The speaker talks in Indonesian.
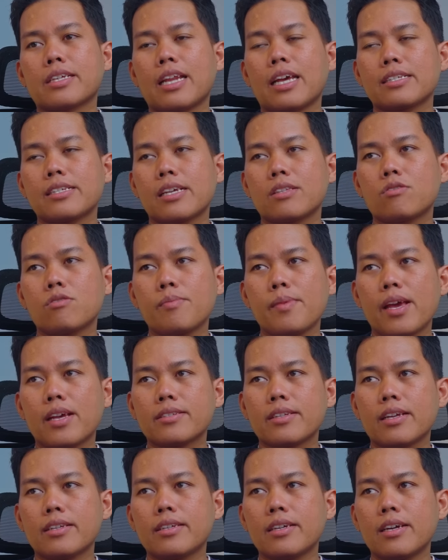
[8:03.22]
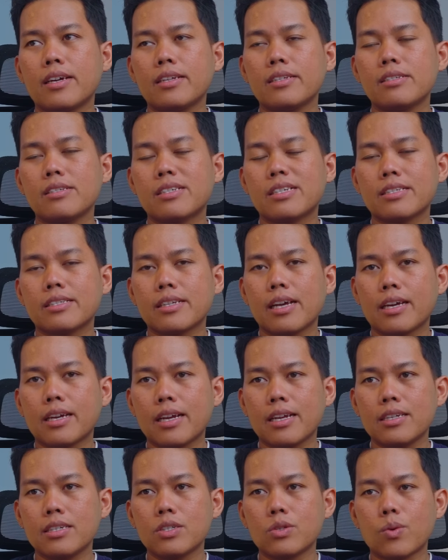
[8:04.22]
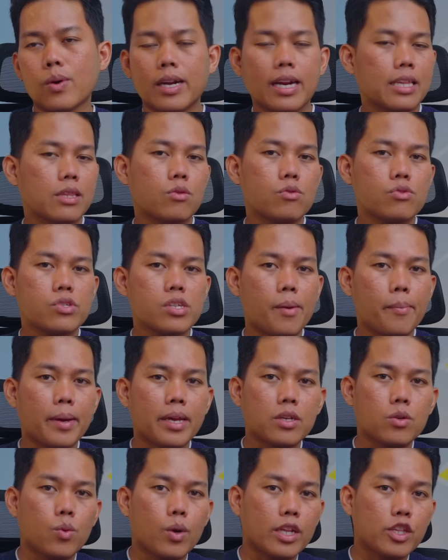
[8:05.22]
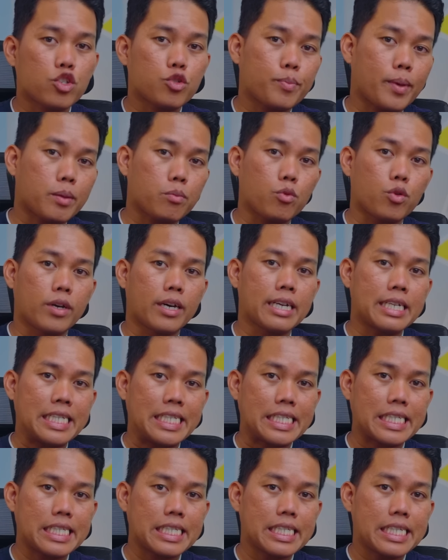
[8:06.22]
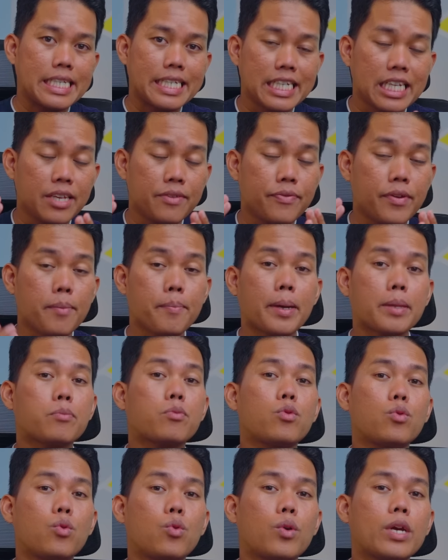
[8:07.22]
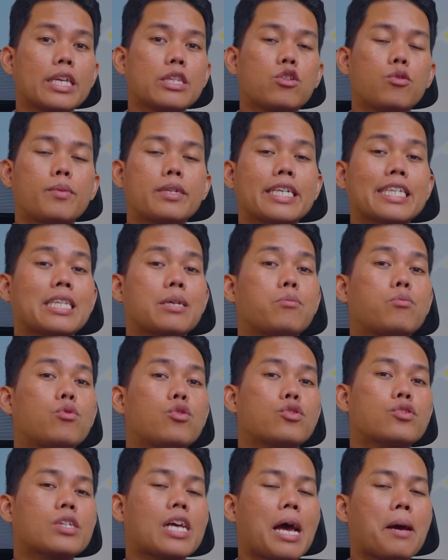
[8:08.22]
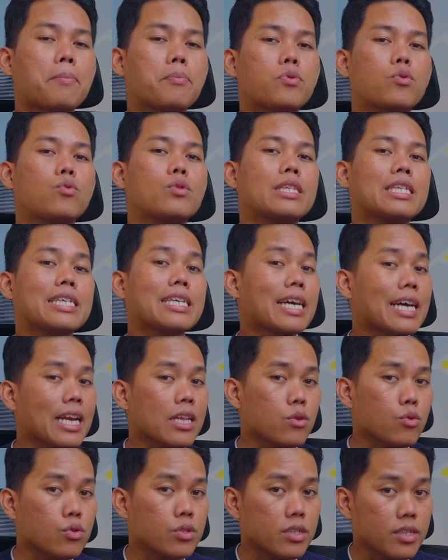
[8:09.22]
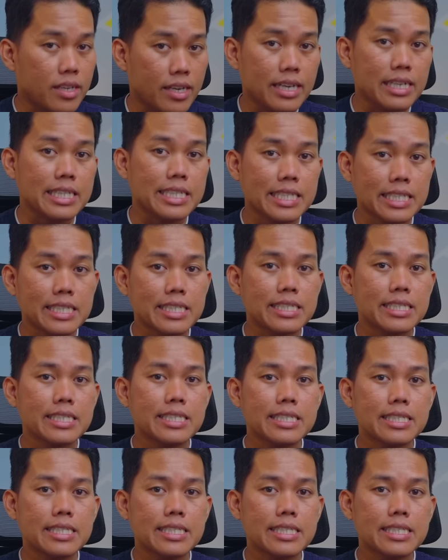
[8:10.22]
sekelasnya itu biasanya di kisaran 200 sampai 240 Hz. Di V40 itu bisa tembus up to 300 Hz.